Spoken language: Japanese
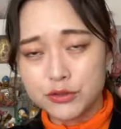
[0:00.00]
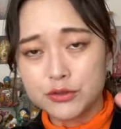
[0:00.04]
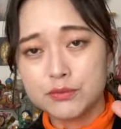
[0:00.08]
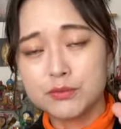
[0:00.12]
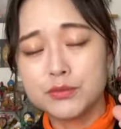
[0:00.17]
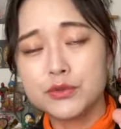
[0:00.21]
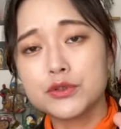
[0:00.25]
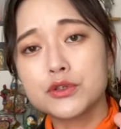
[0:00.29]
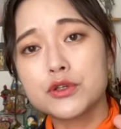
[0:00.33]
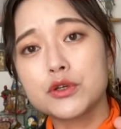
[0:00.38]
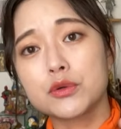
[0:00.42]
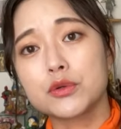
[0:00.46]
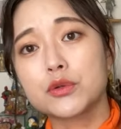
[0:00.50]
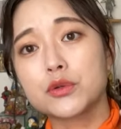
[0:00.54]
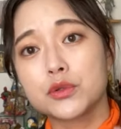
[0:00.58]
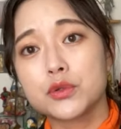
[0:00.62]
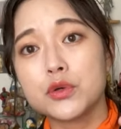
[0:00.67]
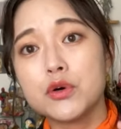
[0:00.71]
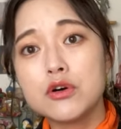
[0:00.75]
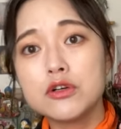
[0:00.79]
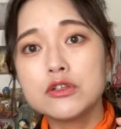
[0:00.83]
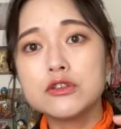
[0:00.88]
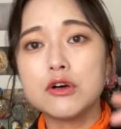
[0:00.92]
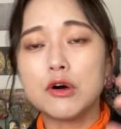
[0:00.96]
仏教の
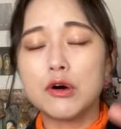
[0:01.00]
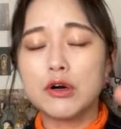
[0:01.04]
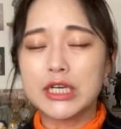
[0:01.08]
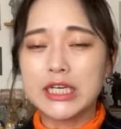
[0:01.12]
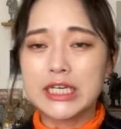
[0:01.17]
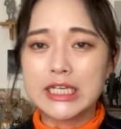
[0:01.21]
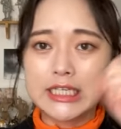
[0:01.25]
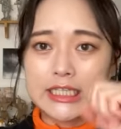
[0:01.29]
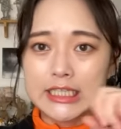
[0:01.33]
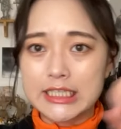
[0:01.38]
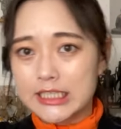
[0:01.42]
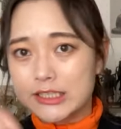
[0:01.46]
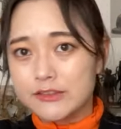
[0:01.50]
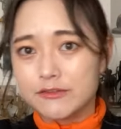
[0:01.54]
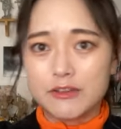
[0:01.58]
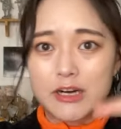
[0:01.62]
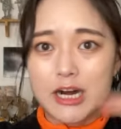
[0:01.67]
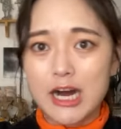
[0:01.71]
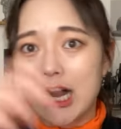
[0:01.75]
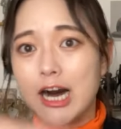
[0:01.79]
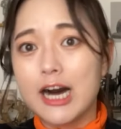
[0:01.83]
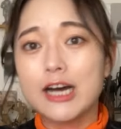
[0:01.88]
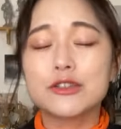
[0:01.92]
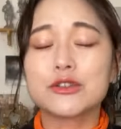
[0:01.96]
道具を一気に
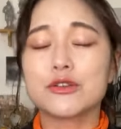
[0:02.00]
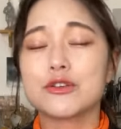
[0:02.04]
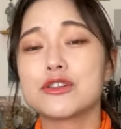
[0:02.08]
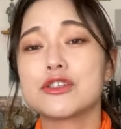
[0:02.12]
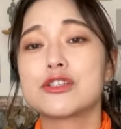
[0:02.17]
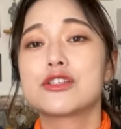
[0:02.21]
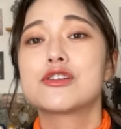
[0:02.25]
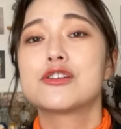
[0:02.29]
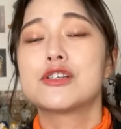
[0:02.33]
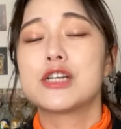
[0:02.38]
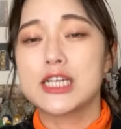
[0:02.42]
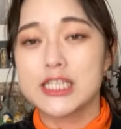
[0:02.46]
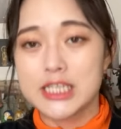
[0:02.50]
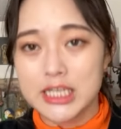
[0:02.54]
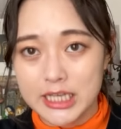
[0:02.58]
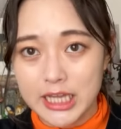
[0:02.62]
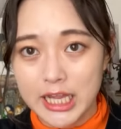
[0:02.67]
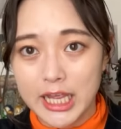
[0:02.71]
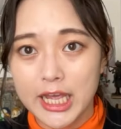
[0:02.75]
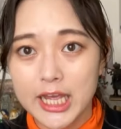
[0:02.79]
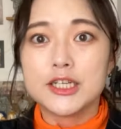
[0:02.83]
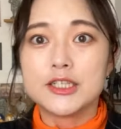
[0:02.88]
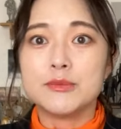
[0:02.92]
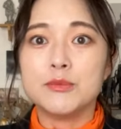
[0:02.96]
わーっと作らせ
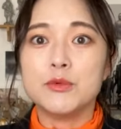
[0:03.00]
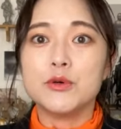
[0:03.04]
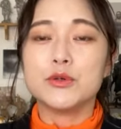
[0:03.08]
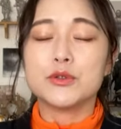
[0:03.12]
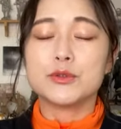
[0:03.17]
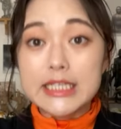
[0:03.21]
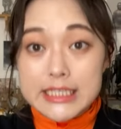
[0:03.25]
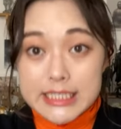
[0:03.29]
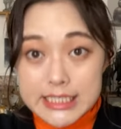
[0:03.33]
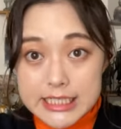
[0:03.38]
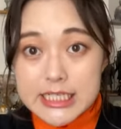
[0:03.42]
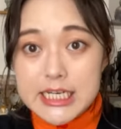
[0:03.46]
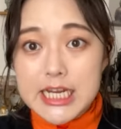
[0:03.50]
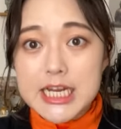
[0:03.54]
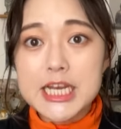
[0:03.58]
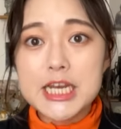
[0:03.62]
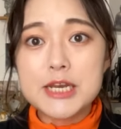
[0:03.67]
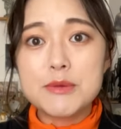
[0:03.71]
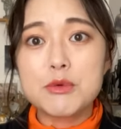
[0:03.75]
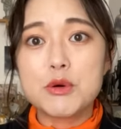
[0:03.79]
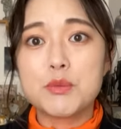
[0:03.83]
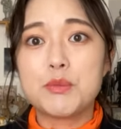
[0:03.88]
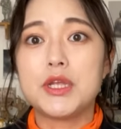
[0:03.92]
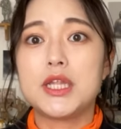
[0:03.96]
てもう1年に
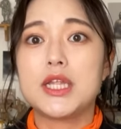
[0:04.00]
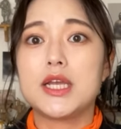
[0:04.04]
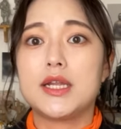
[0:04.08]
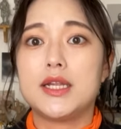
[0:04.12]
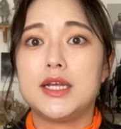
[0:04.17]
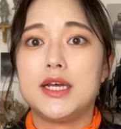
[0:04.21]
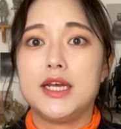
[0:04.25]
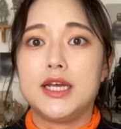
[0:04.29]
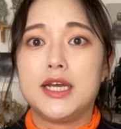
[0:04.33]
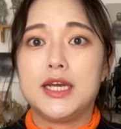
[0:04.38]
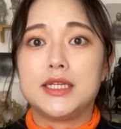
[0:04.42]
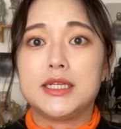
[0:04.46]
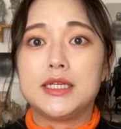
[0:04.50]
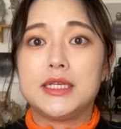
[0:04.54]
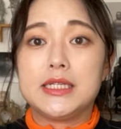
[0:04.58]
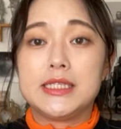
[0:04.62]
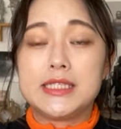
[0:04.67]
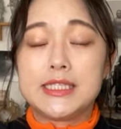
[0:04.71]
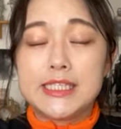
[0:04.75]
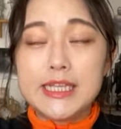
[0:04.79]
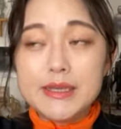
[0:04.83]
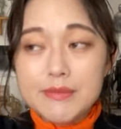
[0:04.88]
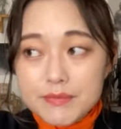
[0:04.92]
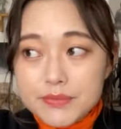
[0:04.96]
も満たない間で
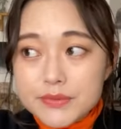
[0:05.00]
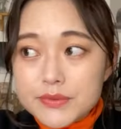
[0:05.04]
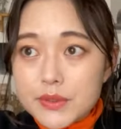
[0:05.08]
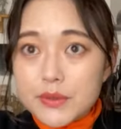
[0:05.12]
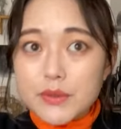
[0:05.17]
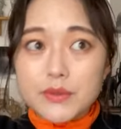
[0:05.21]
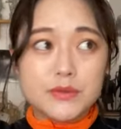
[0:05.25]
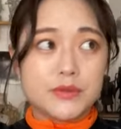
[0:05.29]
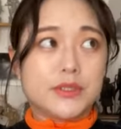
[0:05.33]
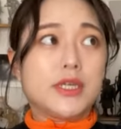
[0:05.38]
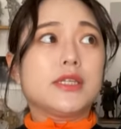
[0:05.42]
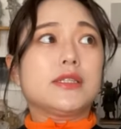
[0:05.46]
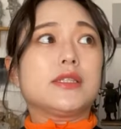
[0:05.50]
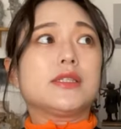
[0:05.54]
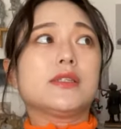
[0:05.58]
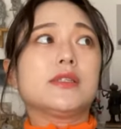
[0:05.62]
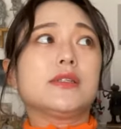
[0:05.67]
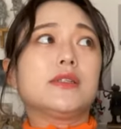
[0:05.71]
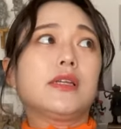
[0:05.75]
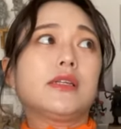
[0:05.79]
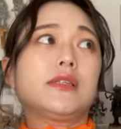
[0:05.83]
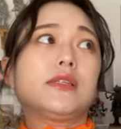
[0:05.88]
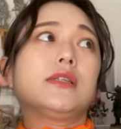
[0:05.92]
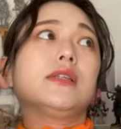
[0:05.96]
全部を受け継ぐ
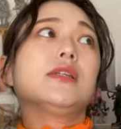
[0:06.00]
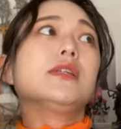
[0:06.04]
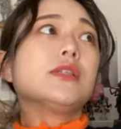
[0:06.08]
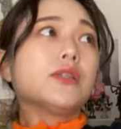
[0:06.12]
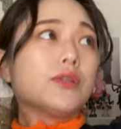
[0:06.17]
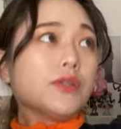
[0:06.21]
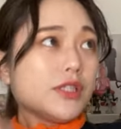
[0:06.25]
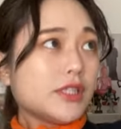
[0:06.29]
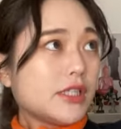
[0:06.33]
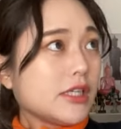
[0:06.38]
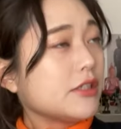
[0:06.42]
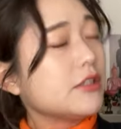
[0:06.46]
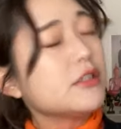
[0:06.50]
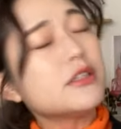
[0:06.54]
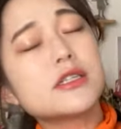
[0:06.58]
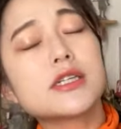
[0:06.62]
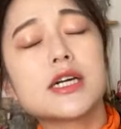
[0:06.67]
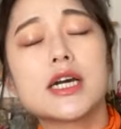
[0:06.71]
んですそして空